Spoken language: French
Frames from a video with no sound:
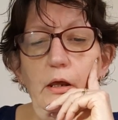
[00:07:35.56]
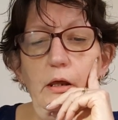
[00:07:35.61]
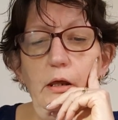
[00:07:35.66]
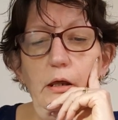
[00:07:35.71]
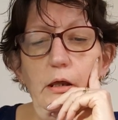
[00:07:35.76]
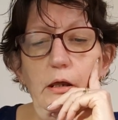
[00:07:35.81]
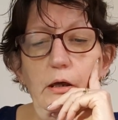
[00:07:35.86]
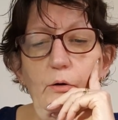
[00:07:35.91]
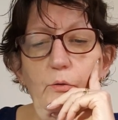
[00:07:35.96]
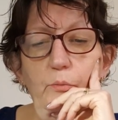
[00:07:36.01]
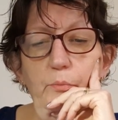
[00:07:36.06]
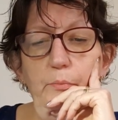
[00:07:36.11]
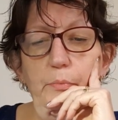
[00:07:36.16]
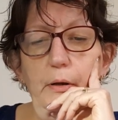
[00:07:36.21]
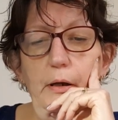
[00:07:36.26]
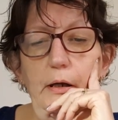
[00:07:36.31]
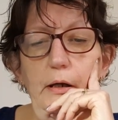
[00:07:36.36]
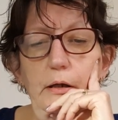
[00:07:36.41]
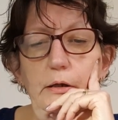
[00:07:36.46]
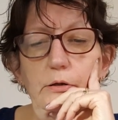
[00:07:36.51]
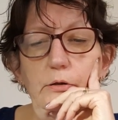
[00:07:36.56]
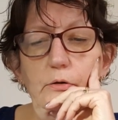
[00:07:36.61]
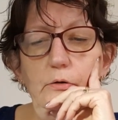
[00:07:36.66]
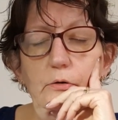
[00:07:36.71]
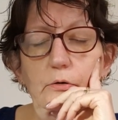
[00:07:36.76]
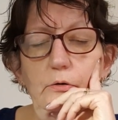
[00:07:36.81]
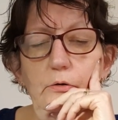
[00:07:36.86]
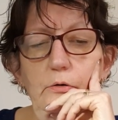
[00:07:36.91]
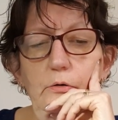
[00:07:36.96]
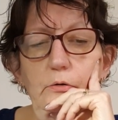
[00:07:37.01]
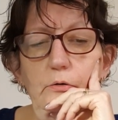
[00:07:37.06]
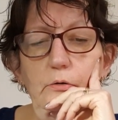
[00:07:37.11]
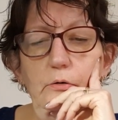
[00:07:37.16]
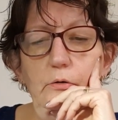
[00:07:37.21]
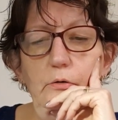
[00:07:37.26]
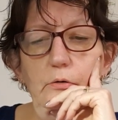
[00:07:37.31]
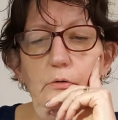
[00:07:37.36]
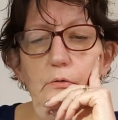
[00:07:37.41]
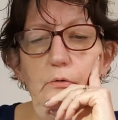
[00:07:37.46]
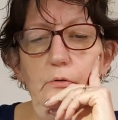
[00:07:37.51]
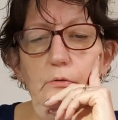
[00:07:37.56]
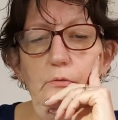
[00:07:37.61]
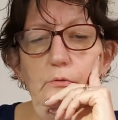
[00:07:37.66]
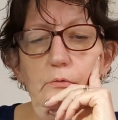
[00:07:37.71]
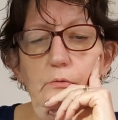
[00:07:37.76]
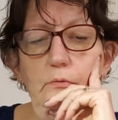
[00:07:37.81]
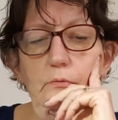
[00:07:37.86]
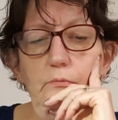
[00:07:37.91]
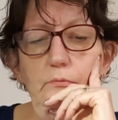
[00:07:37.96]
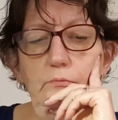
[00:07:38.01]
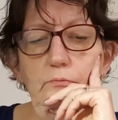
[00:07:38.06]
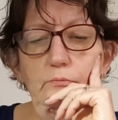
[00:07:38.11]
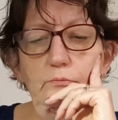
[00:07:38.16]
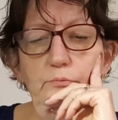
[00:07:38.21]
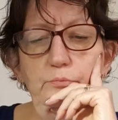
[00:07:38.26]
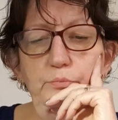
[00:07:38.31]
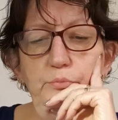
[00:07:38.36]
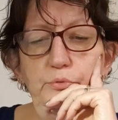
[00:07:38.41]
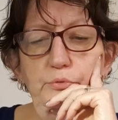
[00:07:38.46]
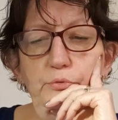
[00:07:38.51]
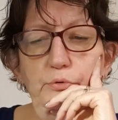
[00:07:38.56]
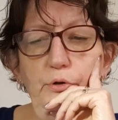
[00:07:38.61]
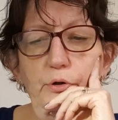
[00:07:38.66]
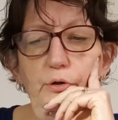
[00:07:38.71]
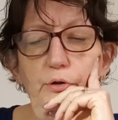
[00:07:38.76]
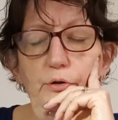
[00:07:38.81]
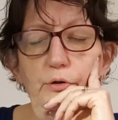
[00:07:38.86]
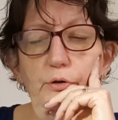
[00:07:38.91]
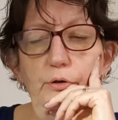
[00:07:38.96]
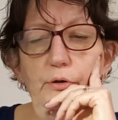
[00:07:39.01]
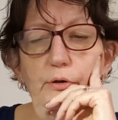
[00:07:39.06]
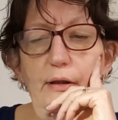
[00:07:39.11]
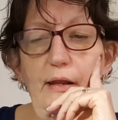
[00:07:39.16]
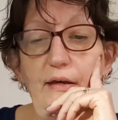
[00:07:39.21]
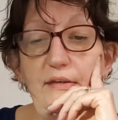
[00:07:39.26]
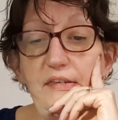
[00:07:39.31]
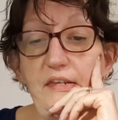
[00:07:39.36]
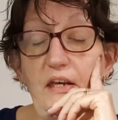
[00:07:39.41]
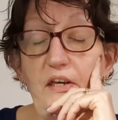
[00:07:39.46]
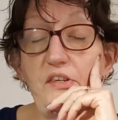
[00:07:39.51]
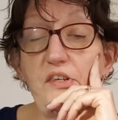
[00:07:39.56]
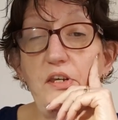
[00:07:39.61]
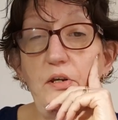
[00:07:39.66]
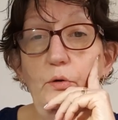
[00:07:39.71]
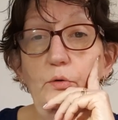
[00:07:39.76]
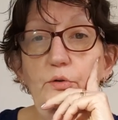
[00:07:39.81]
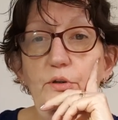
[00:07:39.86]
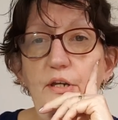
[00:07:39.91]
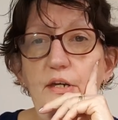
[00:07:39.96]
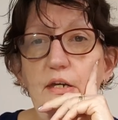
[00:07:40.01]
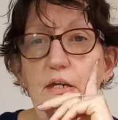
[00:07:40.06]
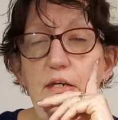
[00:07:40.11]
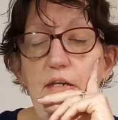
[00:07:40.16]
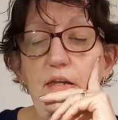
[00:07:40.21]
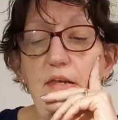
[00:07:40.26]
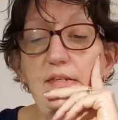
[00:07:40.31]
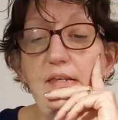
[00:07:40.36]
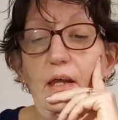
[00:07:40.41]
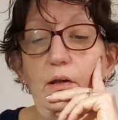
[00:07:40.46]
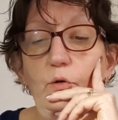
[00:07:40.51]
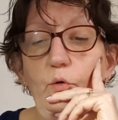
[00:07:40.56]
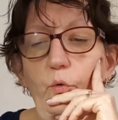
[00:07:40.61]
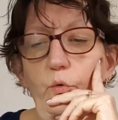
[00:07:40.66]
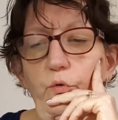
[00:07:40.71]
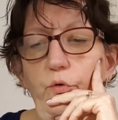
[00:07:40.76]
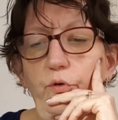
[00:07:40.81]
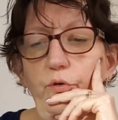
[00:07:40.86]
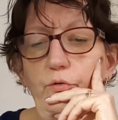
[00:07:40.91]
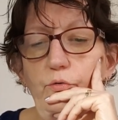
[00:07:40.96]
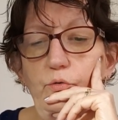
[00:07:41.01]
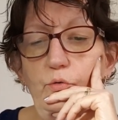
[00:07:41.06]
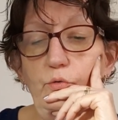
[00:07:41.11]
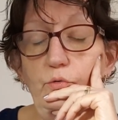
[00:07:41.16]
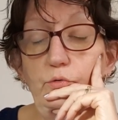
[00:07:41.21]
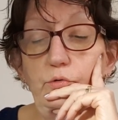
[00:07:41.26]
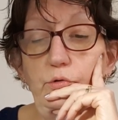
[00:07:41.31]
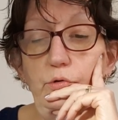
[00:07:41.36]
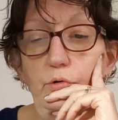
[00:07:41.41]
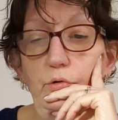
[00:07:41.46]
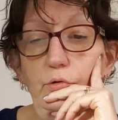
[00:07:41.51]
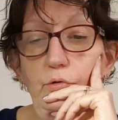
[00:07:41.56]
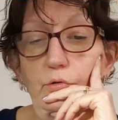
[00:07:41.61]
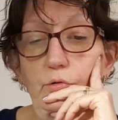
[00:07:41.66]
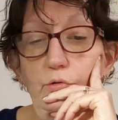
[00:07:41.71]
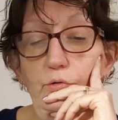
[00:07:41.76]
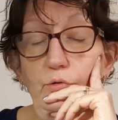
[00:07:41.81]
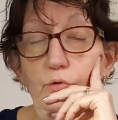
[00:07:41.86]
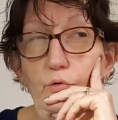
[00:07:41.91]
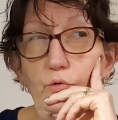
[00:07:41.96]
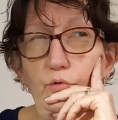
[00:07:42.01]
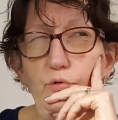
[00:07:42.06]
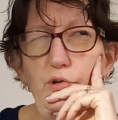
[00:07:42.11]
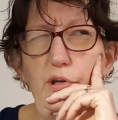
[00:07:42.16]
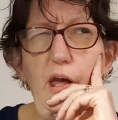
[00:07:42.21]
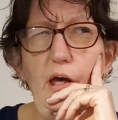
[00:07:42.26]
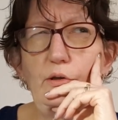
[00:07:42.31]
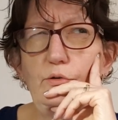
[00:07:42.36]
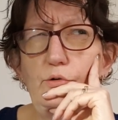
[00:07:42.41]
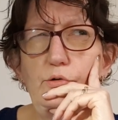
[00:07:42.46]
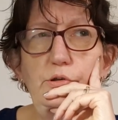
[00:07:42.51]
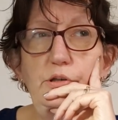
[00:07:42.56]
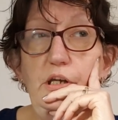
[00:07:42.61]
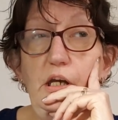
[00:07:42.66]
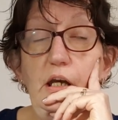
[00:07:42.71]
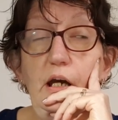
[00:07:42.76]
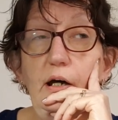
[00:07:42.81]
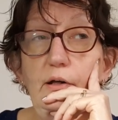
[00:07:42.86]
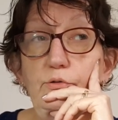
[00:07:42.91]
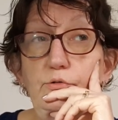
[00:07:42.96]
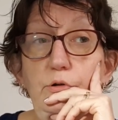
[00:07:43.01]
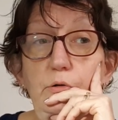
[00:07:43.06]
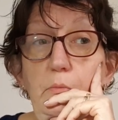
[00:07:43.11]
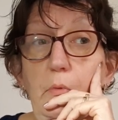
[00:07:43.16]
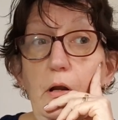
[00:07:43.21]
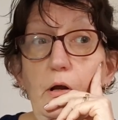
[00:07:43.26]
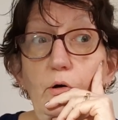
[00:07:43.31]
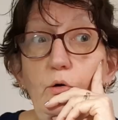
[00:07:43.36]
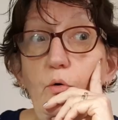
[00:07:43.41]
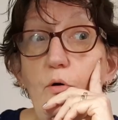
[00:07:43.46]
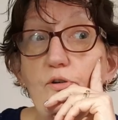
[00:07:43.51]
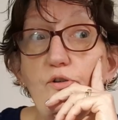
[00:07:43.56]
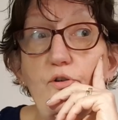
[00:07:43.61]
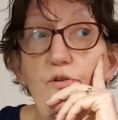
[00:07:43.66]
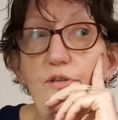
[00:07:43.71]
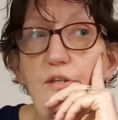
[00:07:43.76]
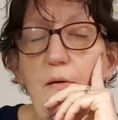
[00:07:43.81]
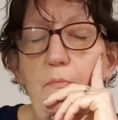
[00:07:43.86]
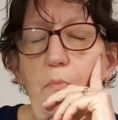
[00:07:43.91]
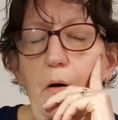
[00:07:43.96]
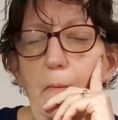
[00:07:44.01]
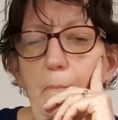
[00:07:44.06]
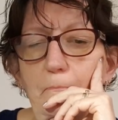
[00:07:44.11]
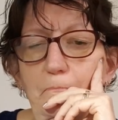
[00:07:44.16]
et on paye euh, pour euh, l'insertion des, annonces. Donc, euh, donc il y a un truc qui est gratuit, mais alors quoi, je ne sais pas.